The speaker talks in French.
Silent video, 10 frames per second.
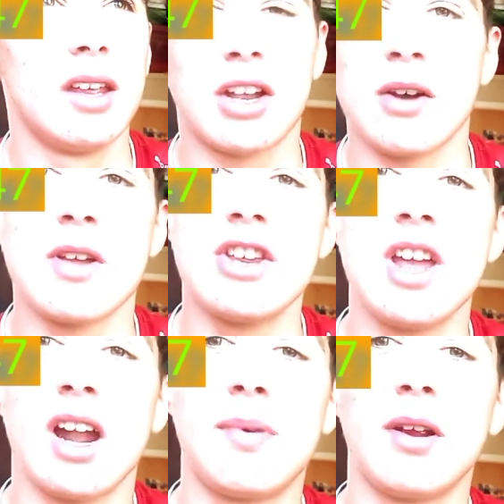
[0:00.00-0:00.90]
Et comme il
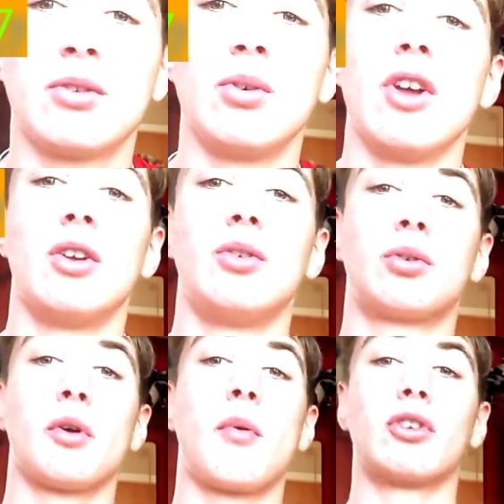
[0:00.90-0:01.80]
dit, à la place de, de
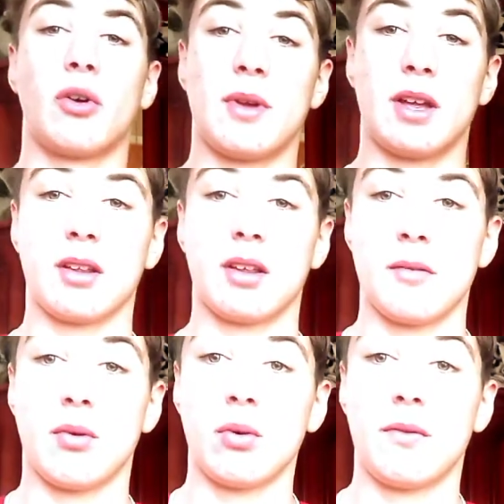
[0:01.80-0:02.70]
se reprendre en main
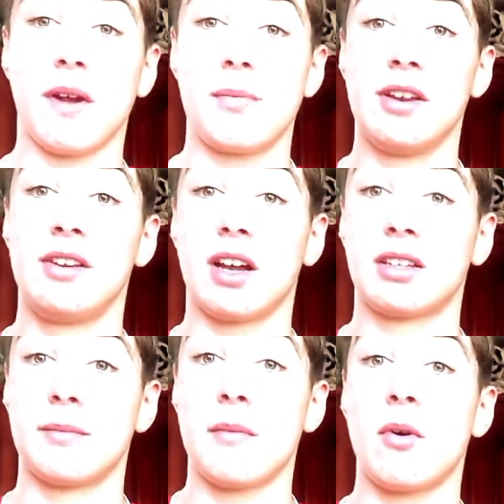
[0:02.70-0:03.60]
pour faire plaisir à
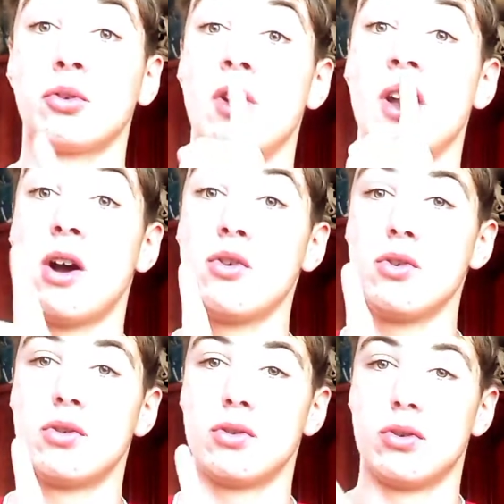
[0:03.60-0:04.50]
sa maman de
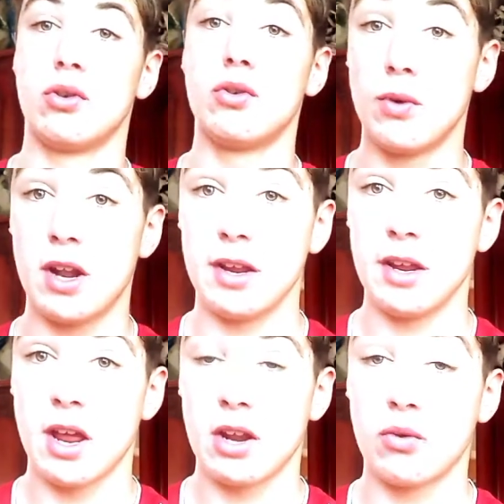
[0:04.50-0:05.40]
là-haut, de où elle
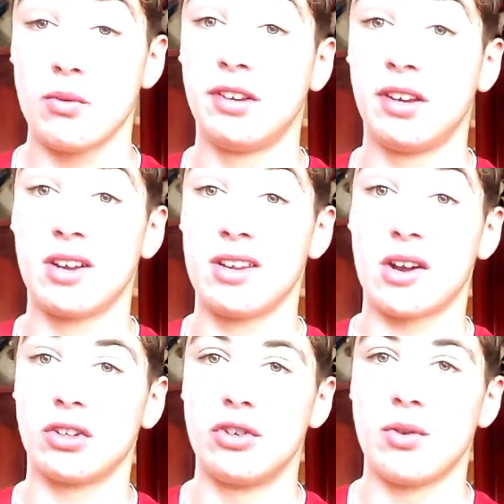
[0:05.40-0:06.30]
est, dans lui, c'est il a
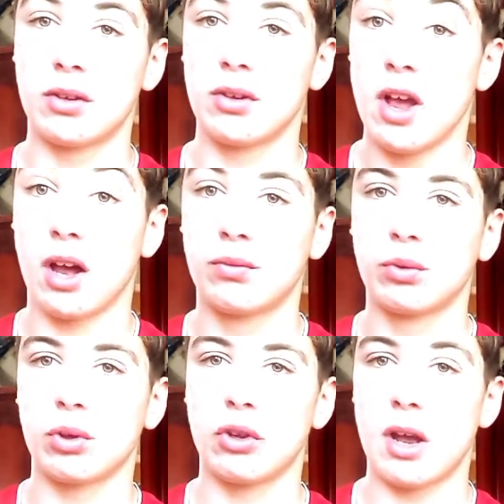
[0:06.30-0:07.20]
continué à, se
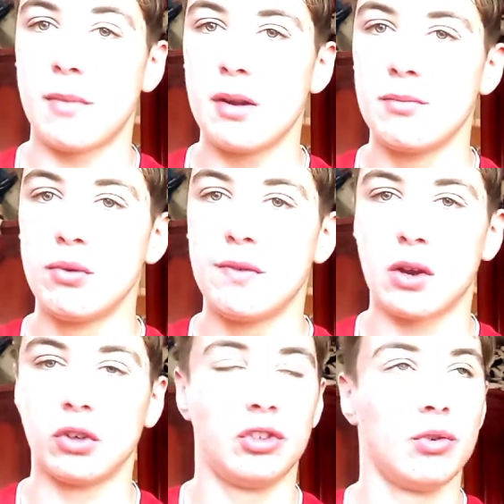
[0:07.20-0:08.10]
foutre dans la malbouffe, il a
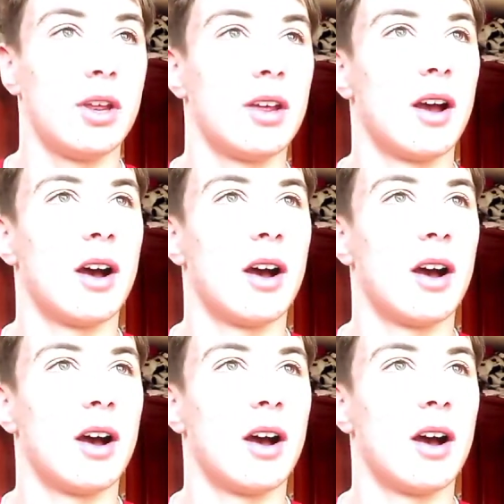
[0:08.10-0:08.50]
continué